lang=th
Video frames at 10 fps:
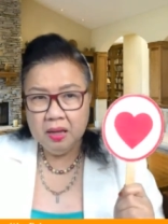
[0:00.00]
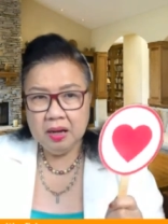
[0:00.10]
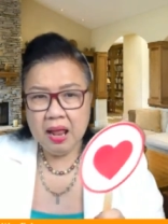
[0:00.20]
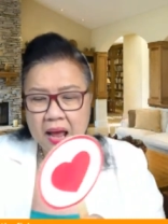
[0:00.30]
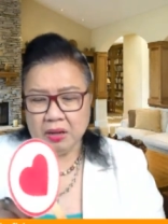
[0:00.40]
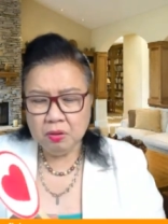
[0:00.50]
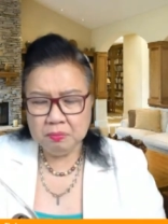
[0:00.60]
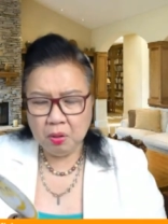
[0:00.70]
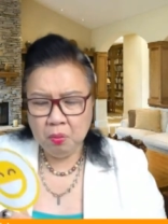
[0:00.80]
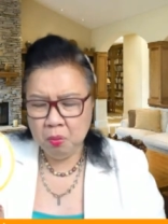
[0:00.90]
หลายคนบ
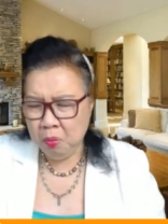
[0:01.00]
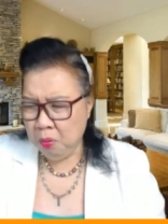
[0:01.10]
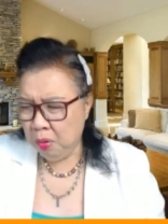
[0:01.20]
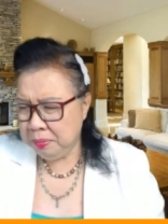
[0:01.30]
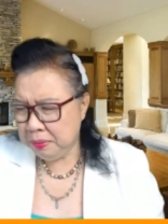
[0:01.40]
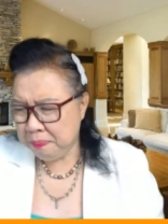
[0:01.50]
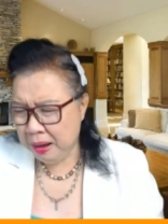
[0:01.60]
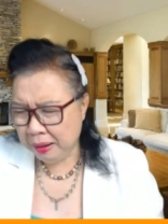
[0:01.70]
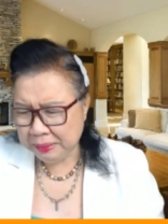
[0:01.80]
อกโอ้โหพี่ปา